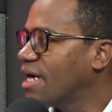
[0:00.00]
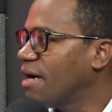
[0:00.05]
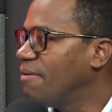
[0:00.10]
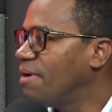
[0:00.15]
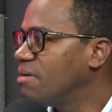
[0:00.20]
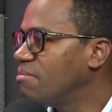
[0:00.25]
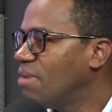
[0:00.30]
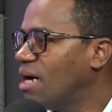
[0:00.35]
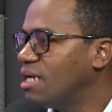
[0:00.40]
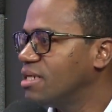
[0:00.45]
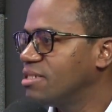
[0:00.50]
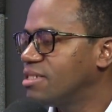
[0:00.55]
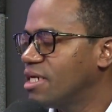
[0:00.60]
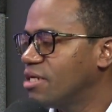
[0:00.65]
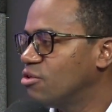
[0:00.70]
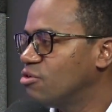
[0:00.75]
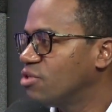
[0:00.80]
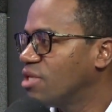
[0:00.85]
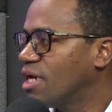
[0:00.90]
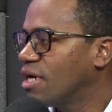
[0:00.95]
en marcha y
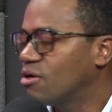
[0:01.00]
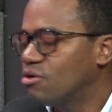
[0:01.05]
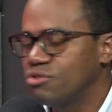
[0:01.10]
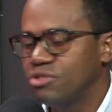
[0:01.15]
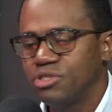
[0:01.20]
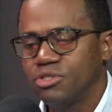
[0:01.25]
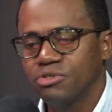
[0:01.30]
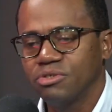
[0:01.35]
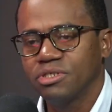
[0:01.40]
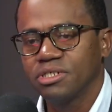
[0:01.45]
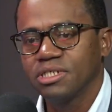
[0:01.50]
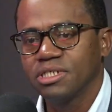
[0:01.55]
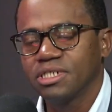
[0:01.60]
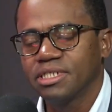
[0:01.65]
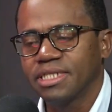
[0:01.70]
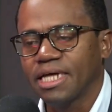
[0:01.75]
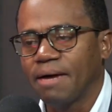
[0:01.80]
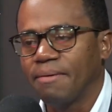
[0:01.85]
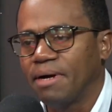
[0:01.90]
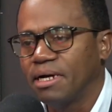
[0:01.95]
donde las condiciones
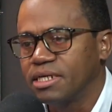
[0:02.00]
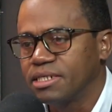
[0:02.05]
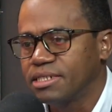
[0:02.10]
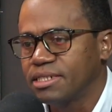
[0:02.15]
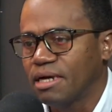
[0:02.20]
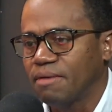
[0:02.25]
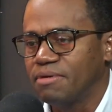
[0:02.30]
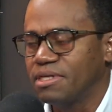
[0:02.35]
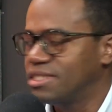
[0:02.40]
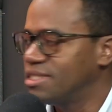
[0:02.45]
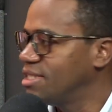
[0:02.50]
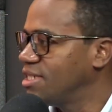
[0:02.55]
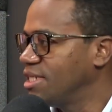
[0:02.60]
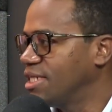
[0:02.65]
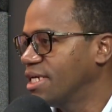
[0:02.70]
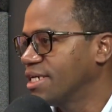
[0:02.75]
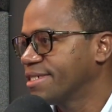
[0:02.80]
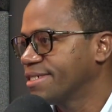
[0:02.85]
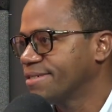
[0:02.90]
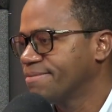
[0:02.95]
estaban
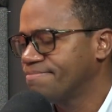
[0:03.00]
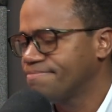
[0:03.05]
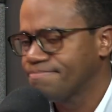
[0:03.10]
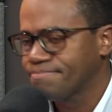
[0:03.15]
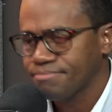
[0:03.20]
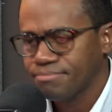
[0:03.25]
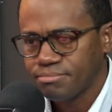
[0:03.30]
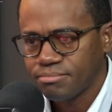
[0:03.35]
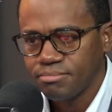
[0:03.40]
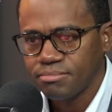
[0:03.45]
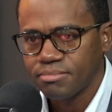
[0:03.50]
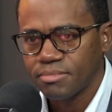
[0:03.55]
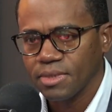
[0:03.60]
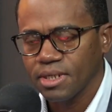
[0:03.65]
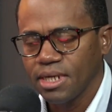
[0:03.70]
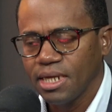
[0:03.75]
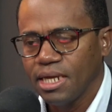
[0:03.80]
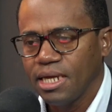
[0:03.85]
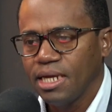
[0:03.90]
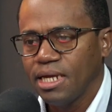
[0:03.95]
establecidas
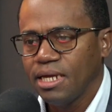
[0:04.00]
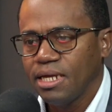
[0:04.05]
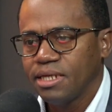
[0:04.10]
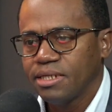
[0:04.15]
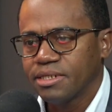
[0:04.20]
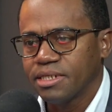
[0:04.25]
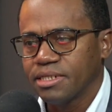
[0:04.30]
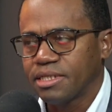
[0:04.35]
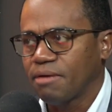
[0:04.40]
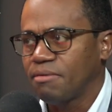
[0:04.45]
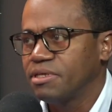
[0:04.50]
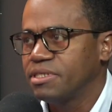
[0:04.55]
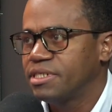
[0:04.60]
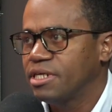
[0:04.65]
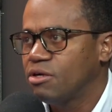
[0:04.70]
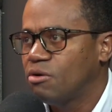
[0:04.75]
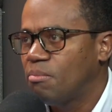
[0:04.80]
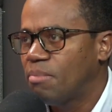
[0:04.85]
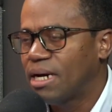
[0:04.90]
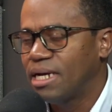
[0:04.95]
se
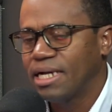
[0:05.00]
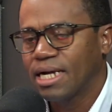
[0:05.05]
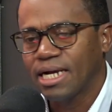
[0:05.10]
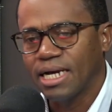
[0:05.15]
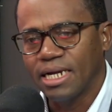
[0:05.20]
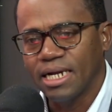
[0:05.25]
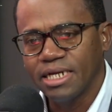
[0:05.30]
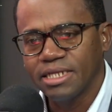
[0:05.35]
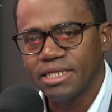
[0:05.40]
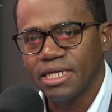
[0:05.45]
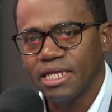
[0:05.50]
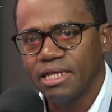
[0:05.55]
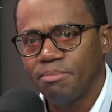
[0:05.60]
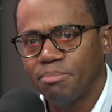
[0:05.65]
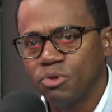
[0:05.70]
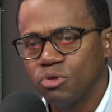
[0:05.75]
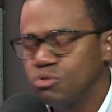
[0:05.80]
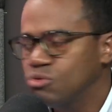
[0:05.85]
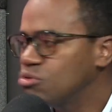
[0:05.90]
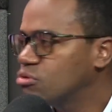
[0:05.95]
establecieron varias canastas de
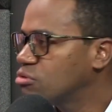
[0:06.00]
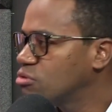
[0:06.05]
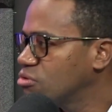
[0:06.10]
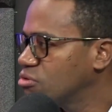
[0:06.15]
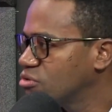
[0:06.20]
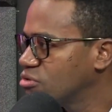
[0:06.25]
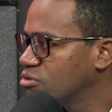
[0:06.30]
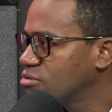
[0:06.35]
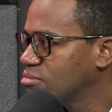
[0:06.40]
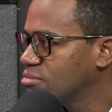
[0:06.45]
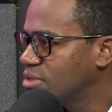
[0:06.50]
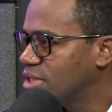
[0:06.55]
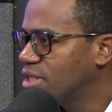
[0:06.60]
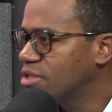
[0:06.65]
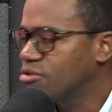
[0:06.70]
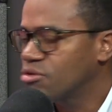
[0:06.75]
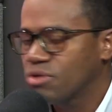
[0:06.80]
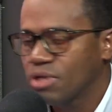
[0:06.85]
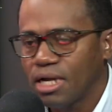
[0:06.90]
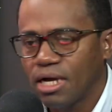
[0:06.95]
productos,
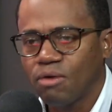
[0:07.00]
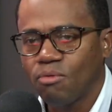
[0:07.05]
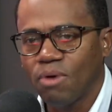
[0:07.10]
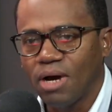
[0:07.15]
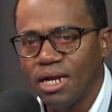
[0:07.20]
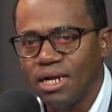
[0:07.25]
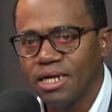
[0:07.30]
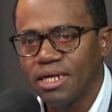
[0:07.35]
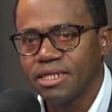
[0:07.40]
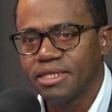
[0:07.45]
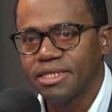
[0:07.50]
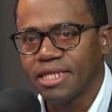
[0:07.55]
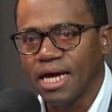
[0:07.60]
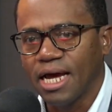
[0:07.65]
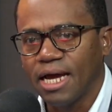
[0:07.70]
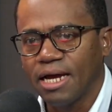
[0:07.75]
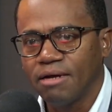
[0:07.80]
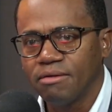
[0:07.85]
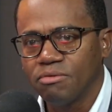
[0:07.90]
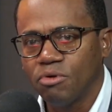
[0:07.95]
dentro de las cuales
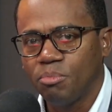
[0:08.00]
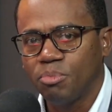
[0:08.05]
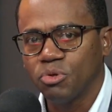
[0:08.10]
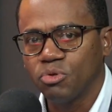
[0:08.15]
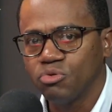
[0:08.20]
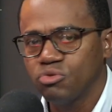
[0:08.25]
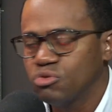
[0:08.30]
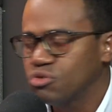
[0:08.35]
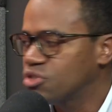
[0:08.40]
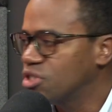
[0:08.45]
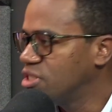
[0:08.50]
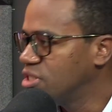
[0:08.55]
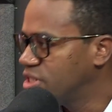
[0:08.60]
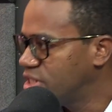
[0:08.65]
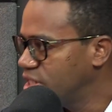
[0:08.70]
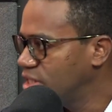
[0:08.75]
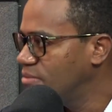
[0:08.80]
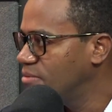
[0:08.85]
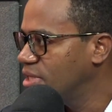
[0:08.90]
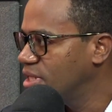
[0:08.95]
están los productos
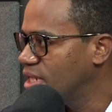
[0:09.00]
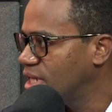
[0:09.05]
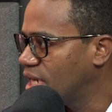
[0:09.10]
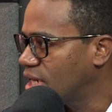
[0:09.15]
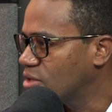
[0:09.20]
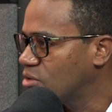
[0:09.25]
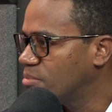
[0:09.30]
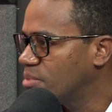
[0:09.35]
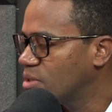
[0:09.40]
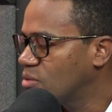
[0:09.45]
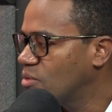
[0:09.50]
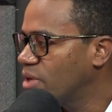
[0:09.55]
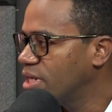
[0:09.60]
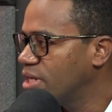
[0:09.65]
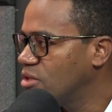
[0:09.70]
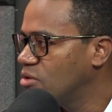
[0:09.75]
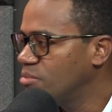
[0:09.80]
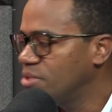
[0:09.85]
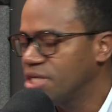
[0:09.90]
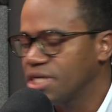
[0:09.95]
sensibles de la agropecuaria
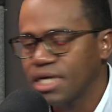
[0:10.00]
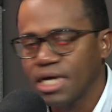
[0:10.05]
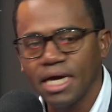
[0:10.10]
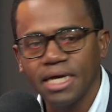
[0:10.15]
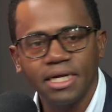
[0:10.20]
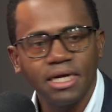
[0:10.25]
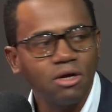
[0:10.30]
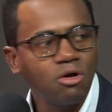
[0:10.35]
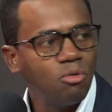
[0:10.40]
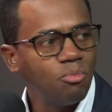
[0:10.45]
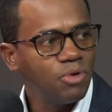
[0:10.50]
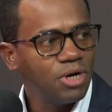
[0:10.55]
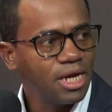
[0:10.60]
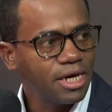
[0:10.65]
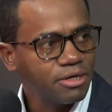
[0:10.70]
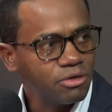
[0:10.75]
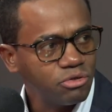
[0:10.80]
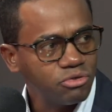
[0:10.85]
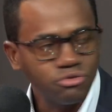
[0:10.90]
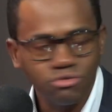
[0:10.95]
dominicana, como el
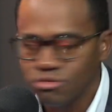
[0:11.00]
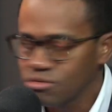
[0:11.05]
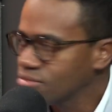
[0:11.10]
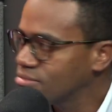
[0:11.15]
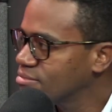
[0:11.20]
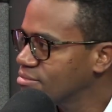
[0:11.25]
arroz,